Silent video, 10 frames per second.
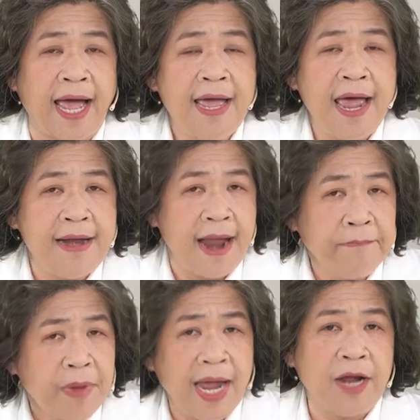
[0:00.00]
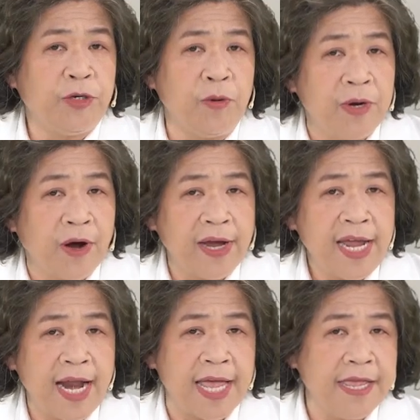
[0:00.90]
thì nấm hay là trùng roi
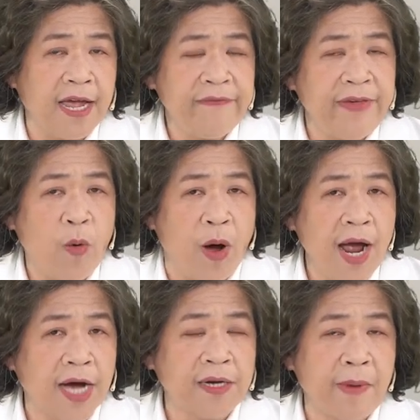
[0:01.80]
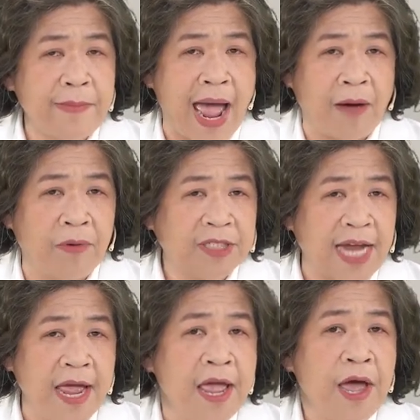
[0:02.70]
hay là những cái vi khuẩn ở trong âm đạo nó
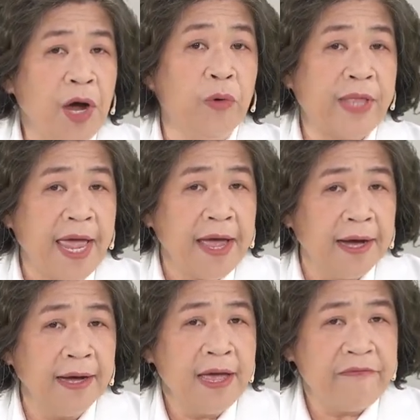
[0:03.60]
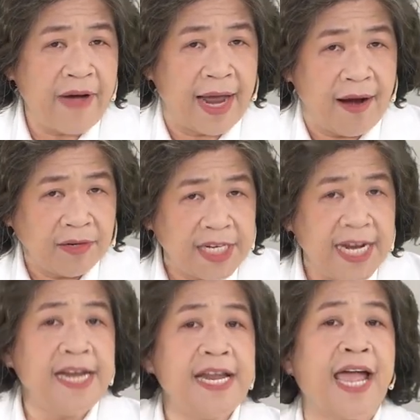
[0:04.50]
sẽ ưu thế hơn và nó sẽ
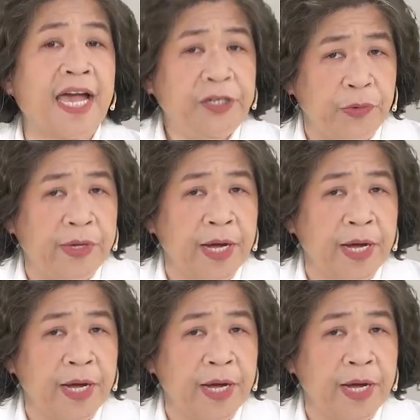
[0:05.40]
gây ra các cái triệu